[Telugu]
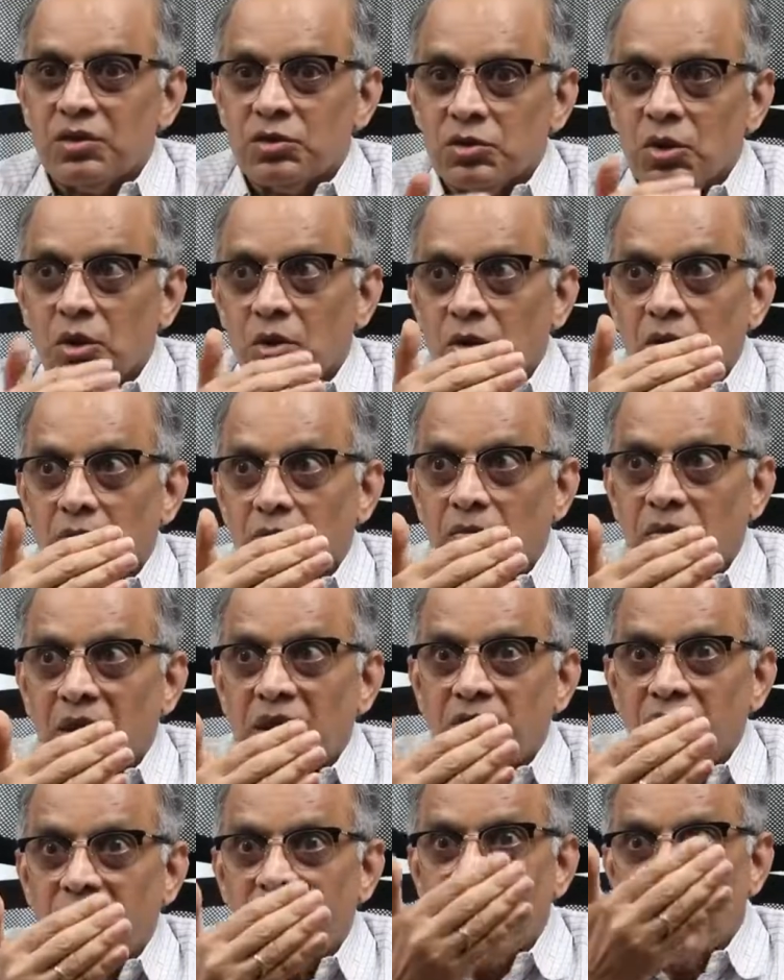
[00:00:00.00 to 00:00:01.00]
సో
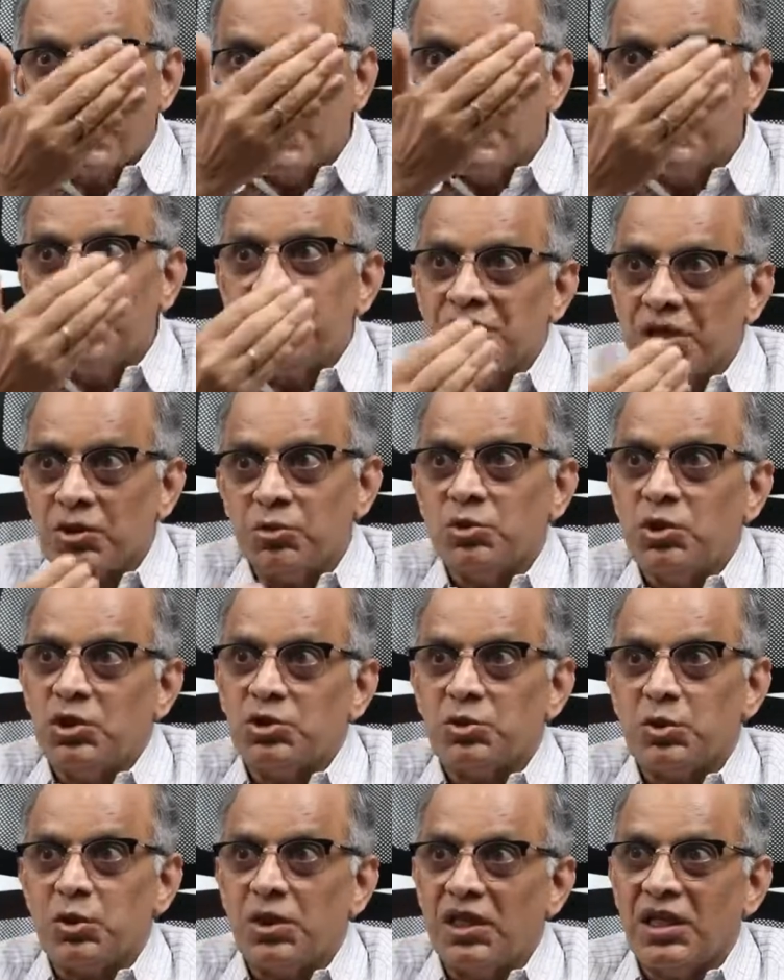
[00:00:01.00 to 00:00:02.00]
మనకు ఇంగ్లాండ్ నుంచి అరువు
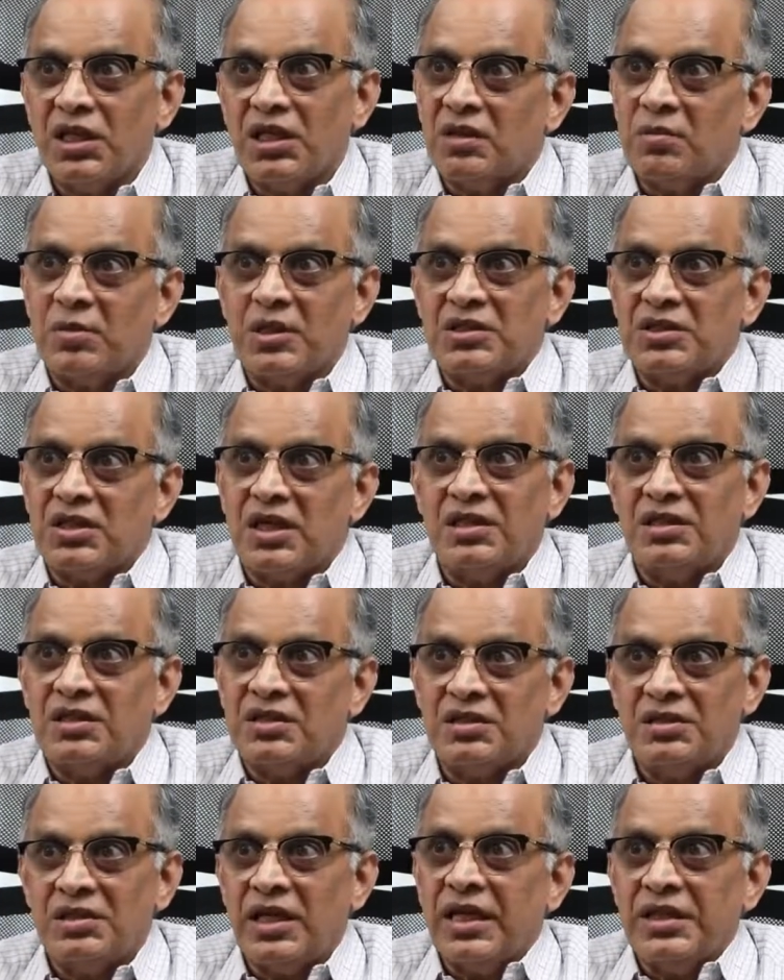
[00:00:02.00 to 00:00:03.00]
తెచ్చుకున్నదే కదా మన
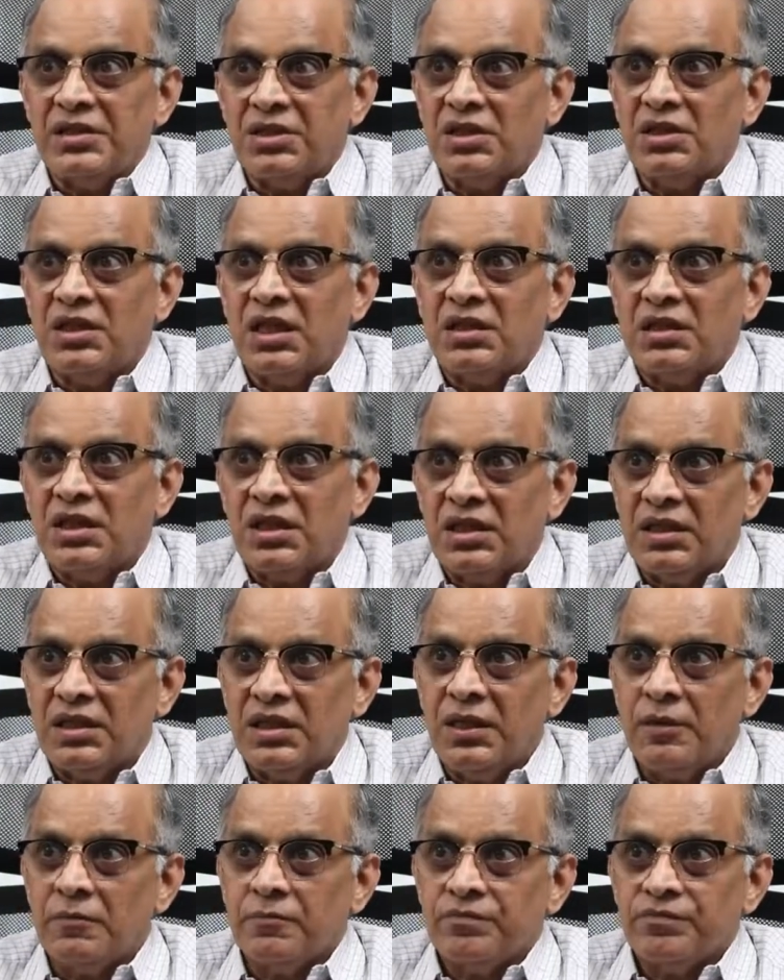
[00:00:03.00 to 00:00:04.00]
న్యాయ
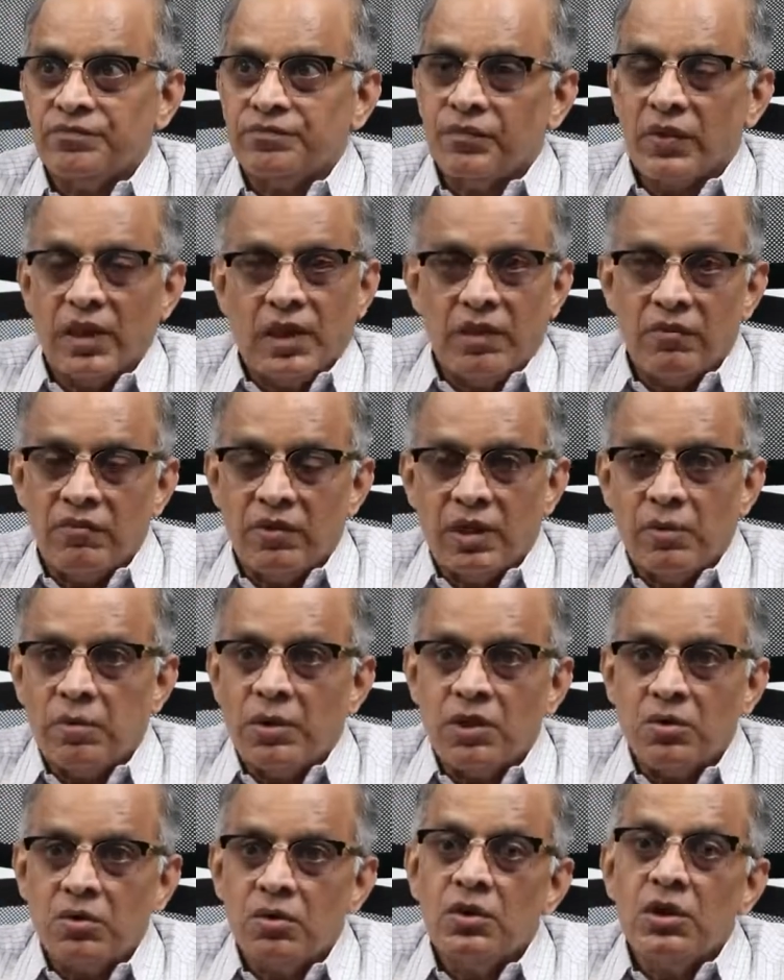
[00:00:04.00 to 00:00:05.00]
సిద్ధాంతాలన్నీ ఇవాళ
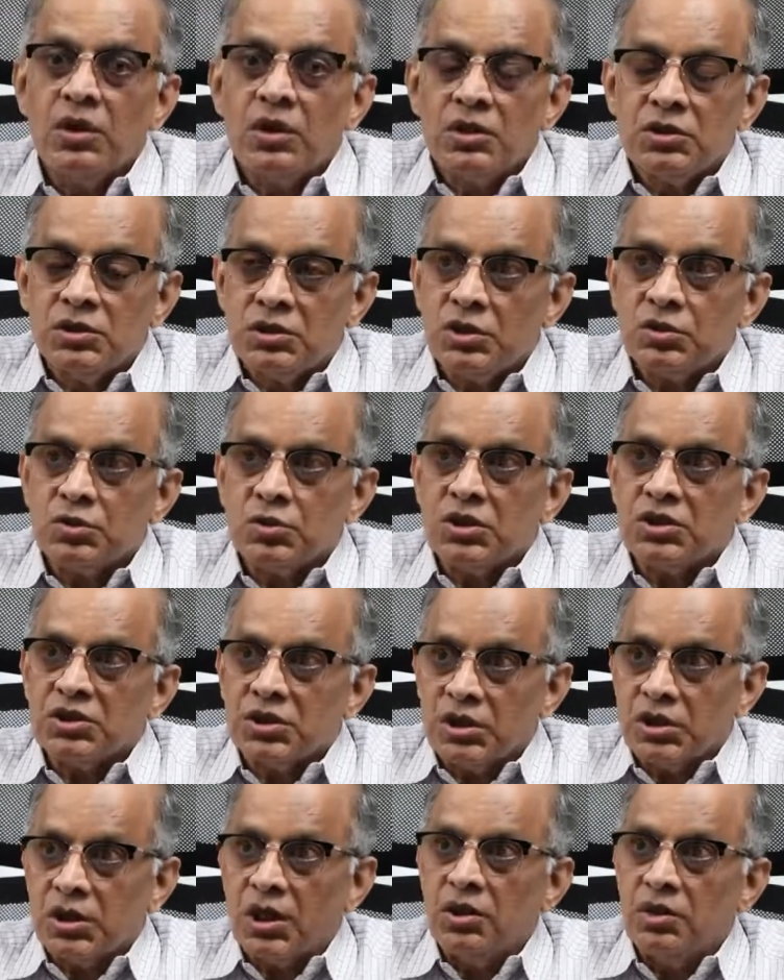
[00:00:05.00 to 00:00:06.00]
మనం చేస్తున్న
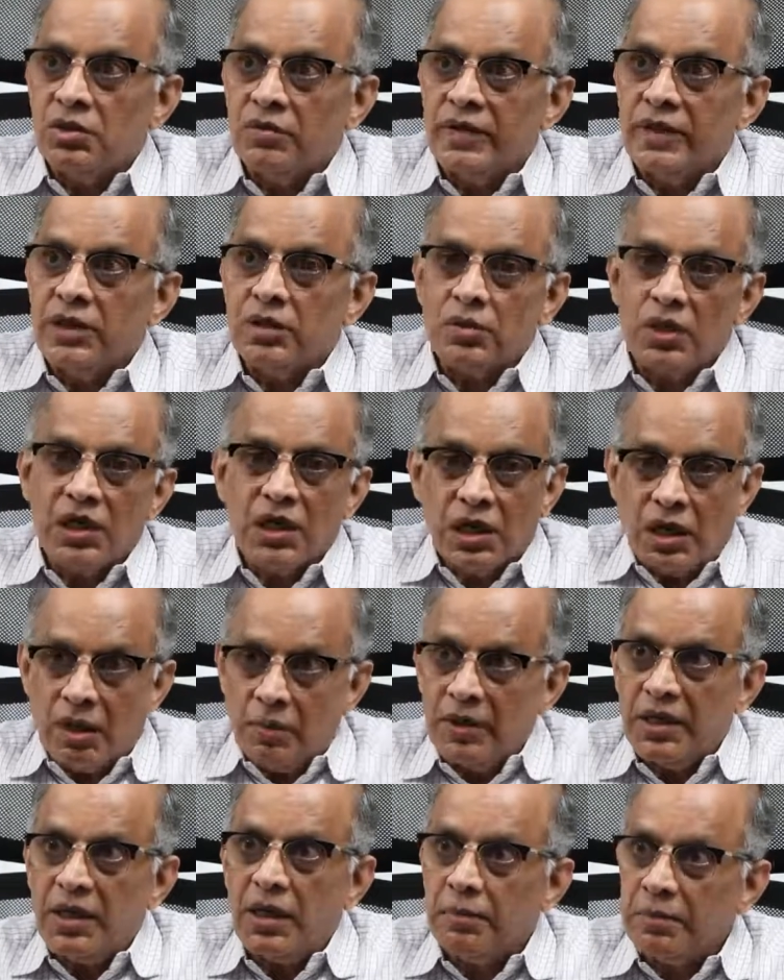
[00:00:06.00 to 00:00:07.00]
చట్టాలు ఇవన్నీ కూడా
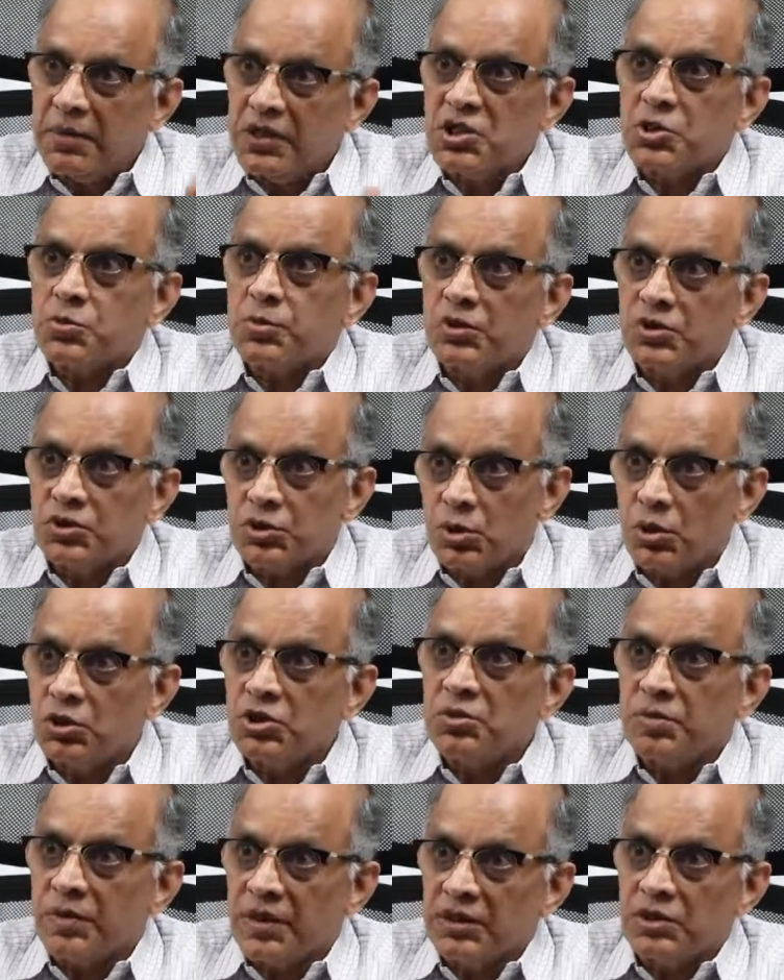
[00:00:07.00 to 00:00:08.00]
కామన్ లా
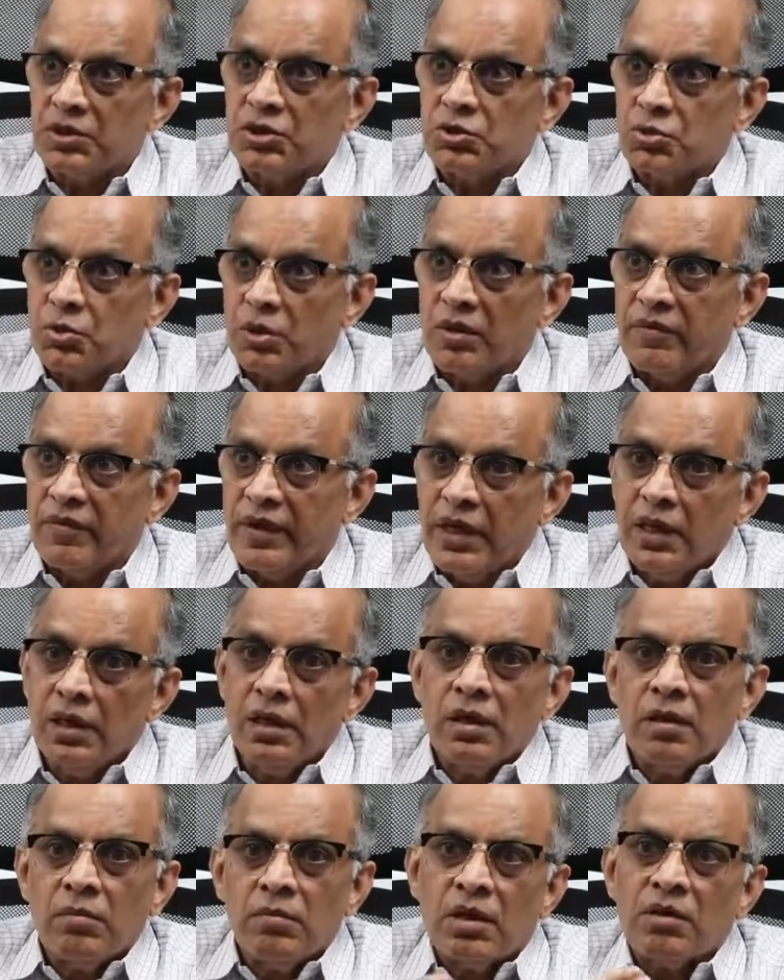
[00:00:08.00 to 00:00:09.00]
ప్రిన్సిపల్స్లోంచి మనం తీసుకున్నవే
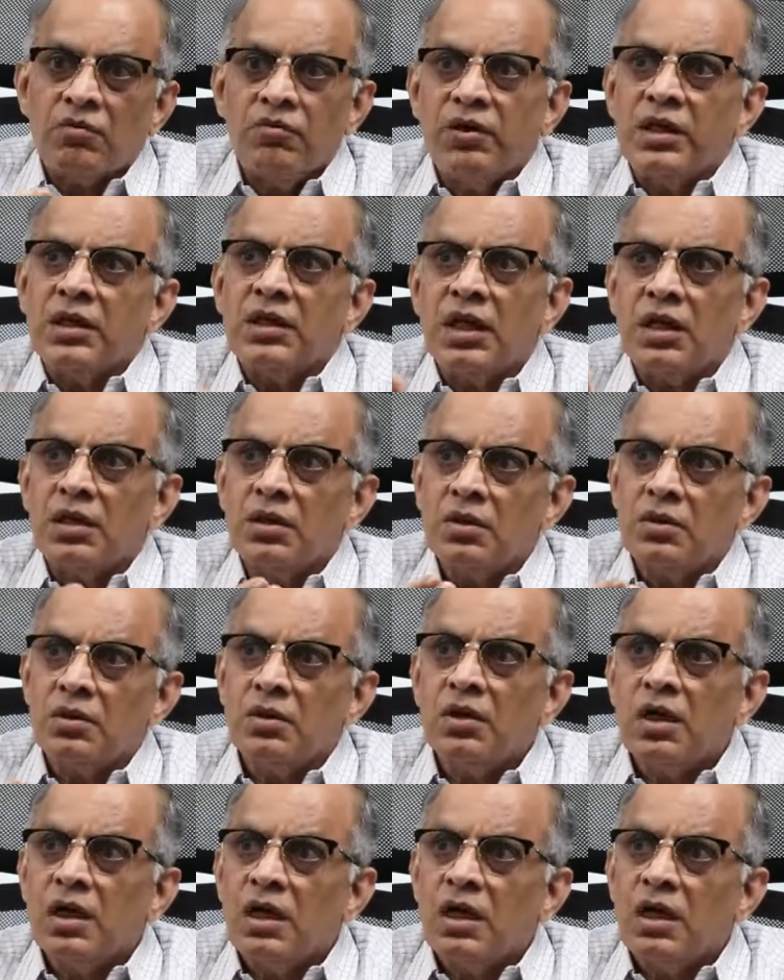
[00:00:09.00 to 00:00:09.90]
మనం వేదాల్లో